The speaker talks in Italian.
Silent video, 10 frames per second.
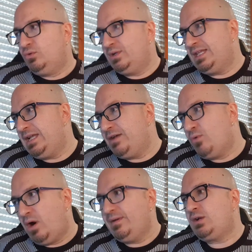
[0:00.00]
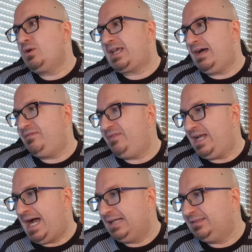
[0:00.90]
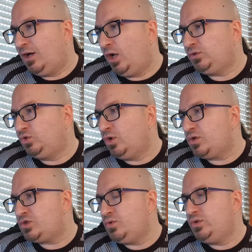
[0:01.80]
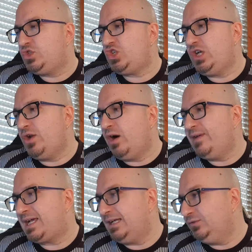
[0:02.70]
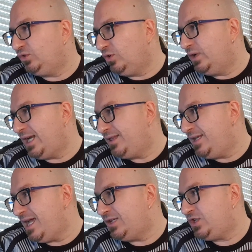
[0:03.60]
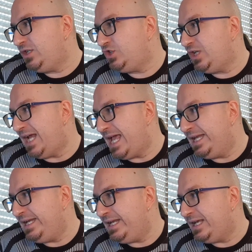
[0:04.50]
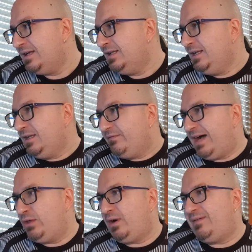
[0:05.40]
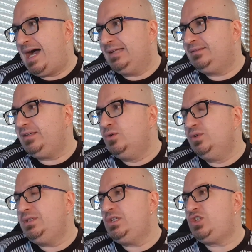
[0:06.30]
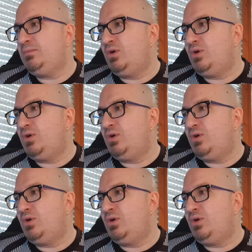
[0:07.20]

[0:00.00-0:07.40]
una delle nuove con Cafferata, 8 Rosucci, 9 Cantore, 10 Girelli, vado avanti, 11